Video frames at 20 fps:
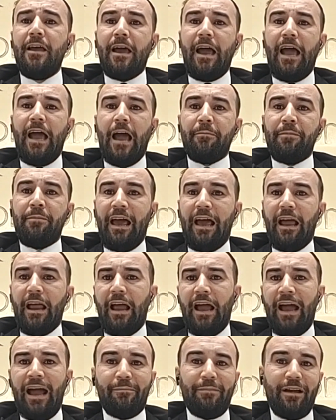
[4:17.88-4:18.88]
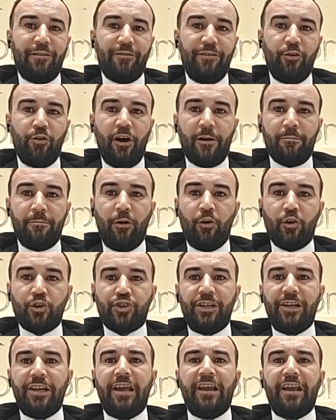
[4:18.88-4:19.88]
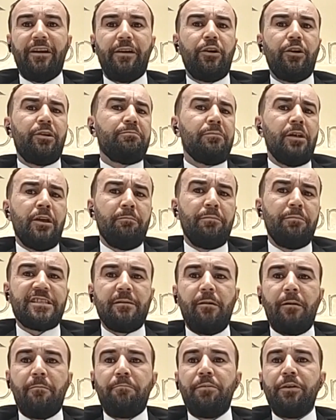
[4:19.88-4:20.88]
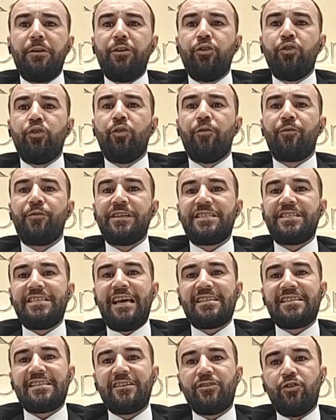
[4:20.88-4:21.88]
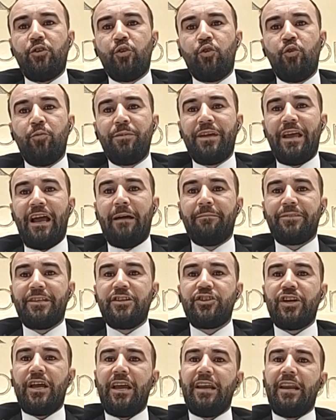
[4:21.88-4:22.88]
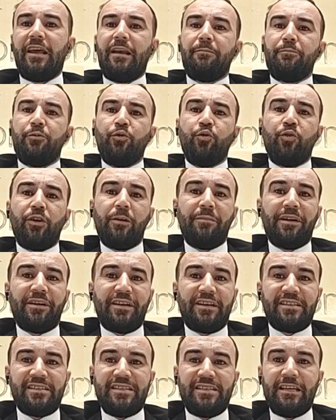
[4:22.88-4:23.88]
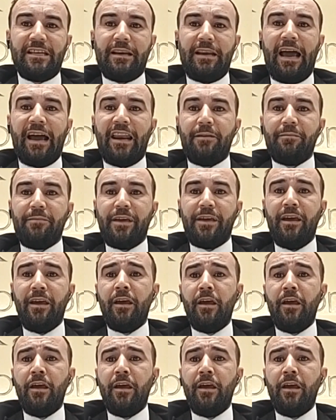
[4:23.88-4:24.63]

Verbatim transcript: قبل عام 2024 لأن بسبب انه في سياسات حكوميه عم تلجا الى البنوك المركزيه العالميه